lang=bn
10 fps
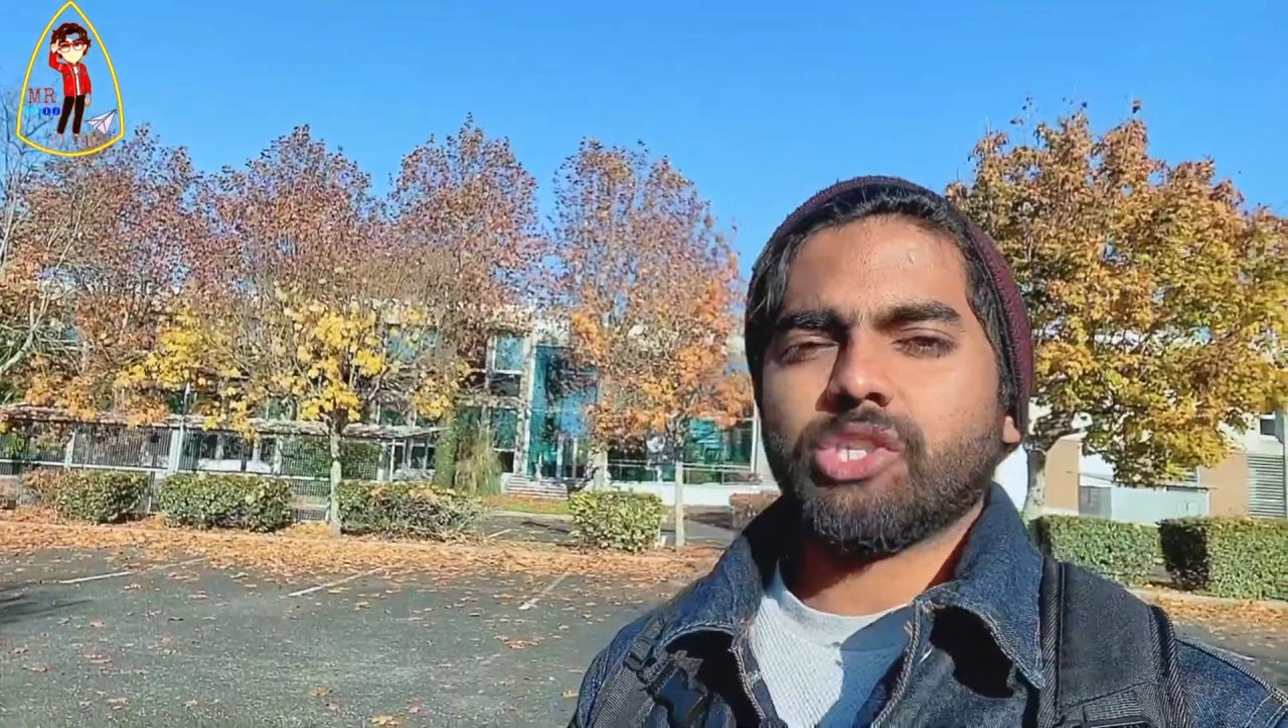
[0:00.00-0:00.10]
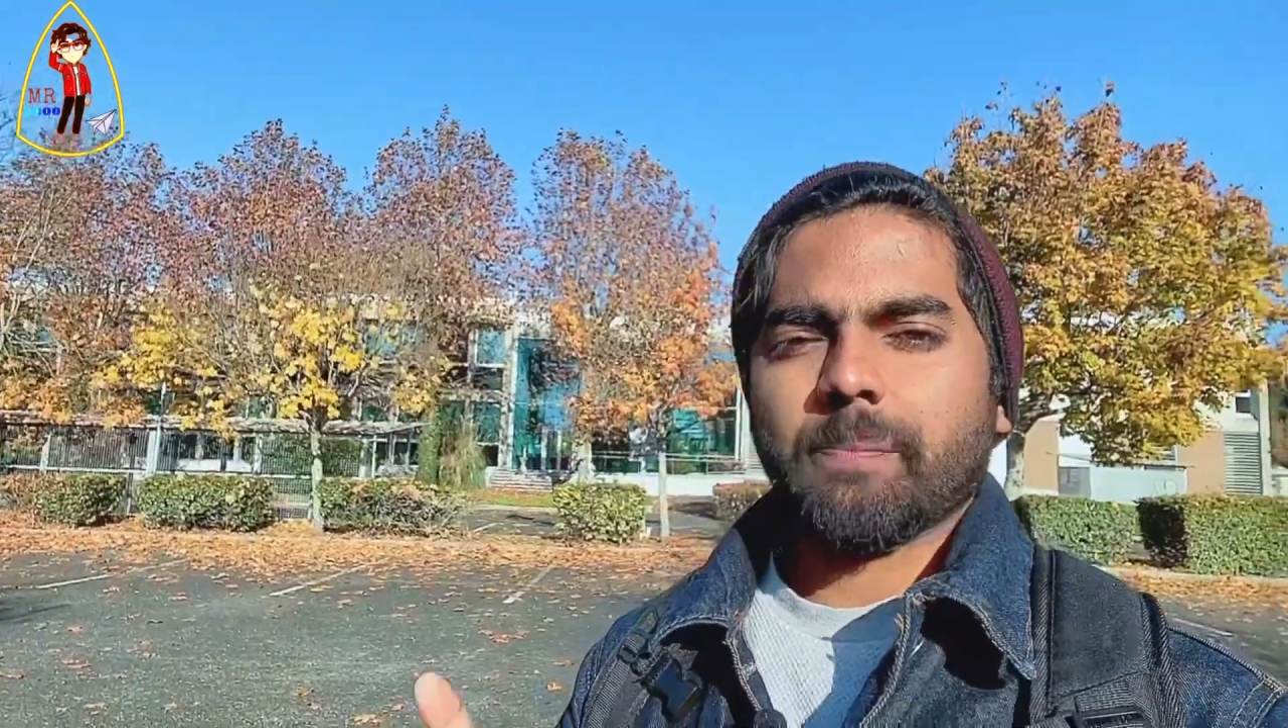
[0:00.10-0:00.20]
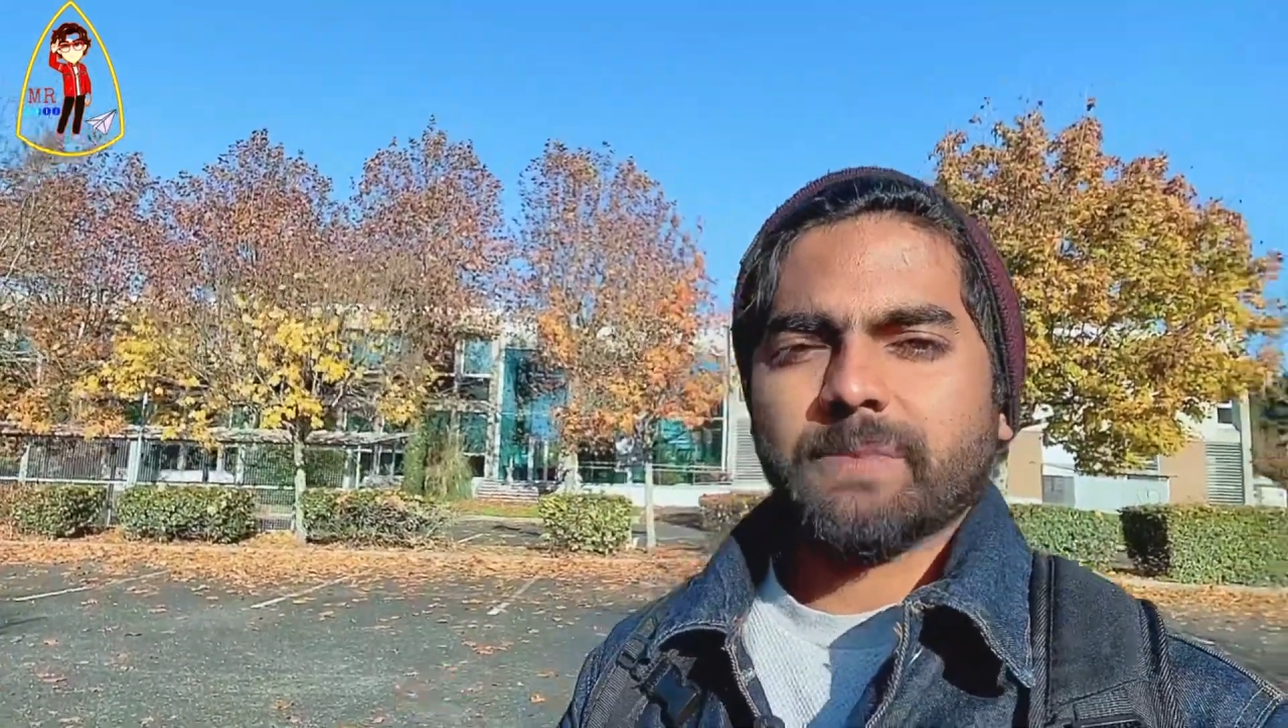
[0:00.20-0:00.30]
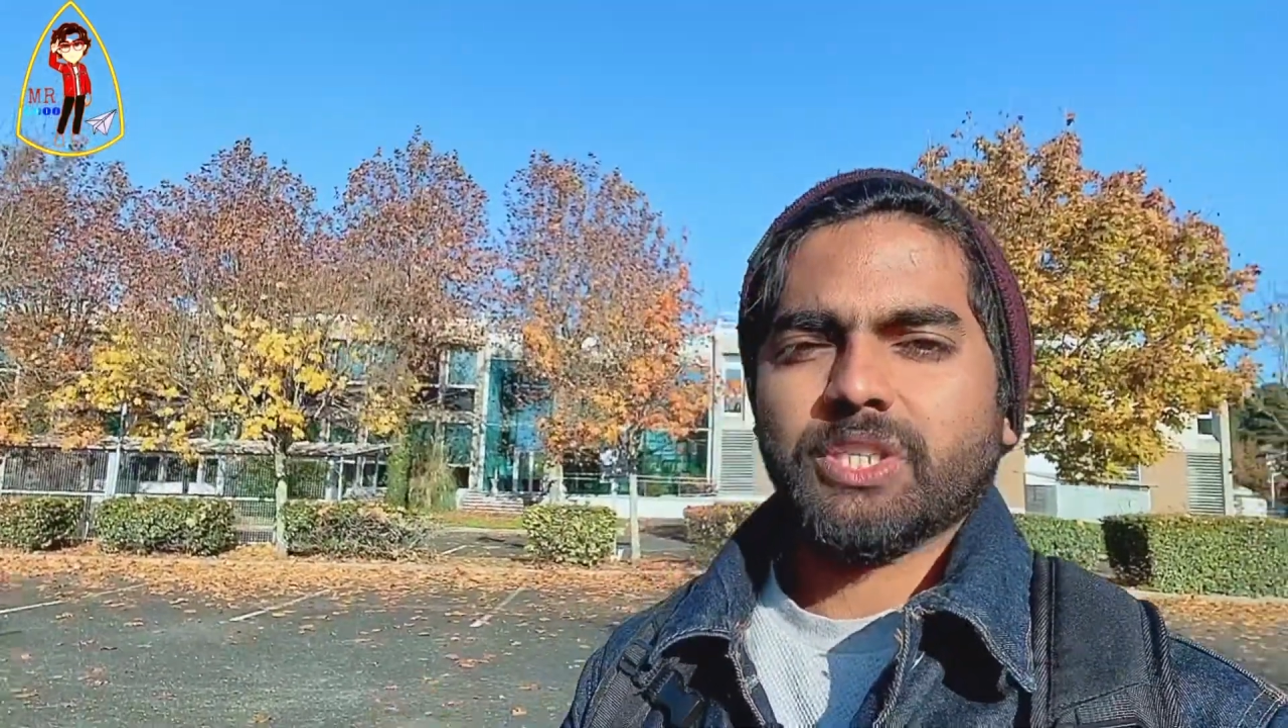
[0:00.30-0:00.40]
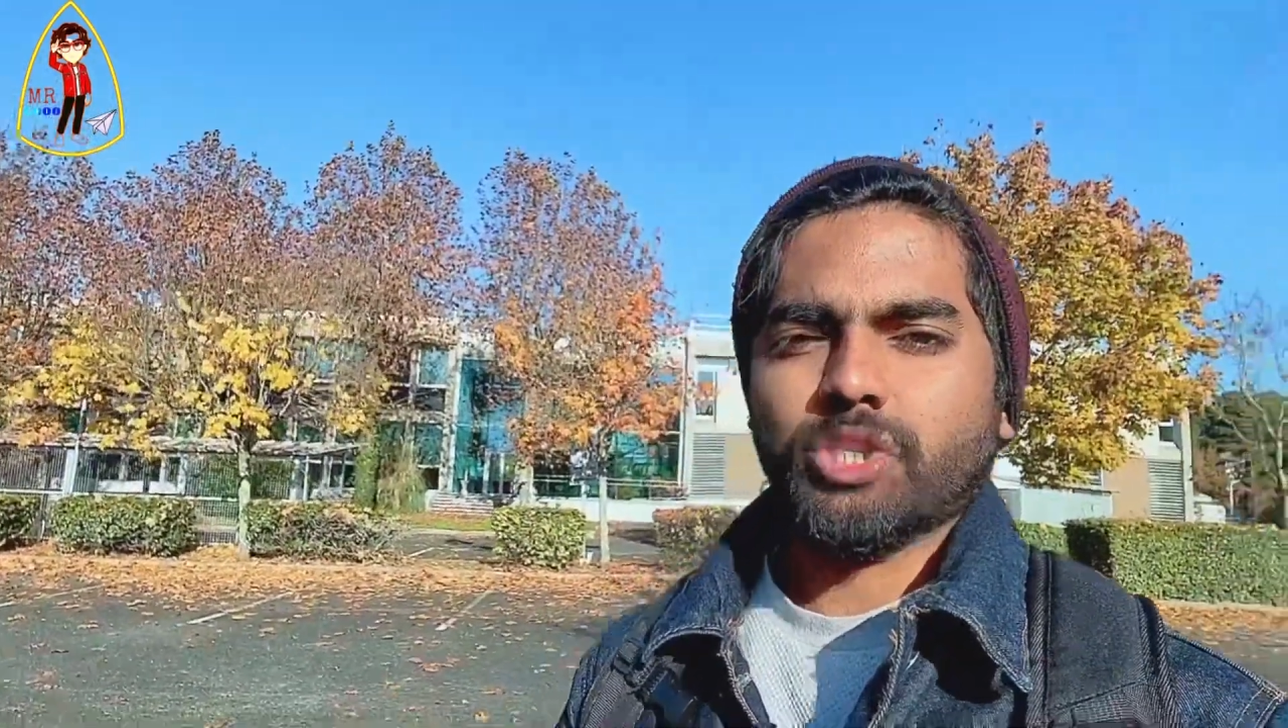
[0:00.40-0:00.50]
সবচেয়ে